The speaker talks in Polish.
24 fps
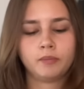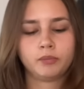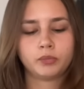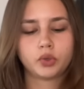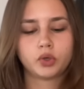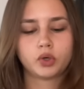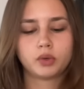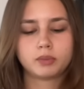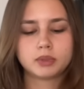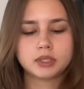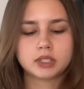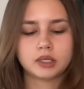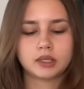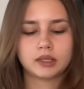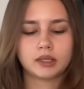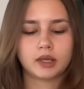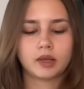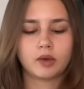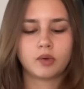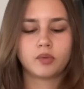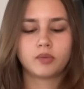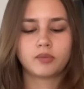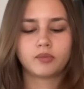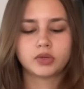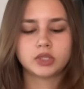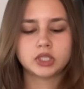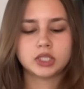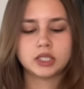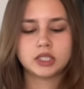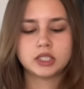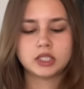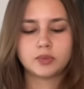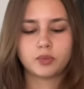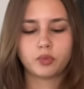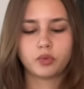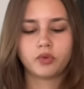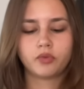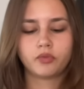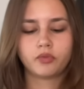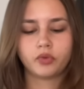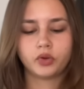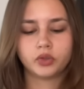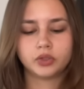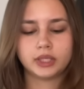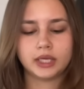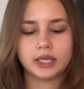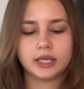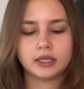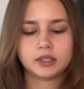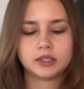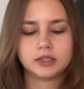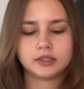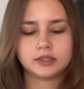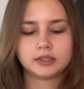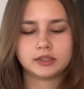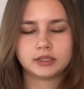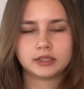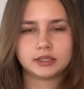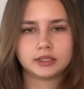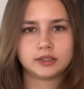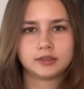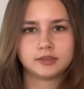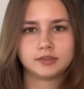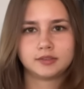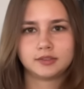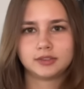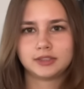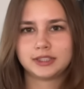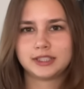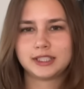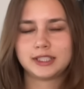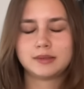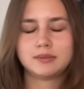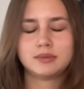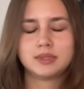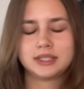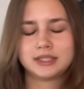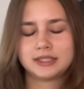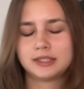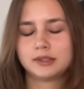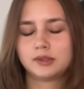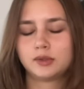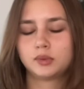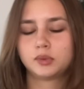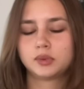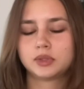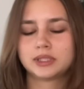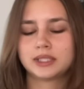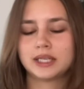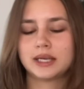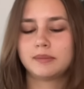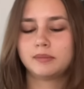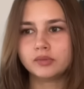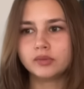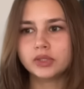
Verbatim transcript: to robię sobie taką właśnie ciepłą wodę z, z jakimś cytrusem.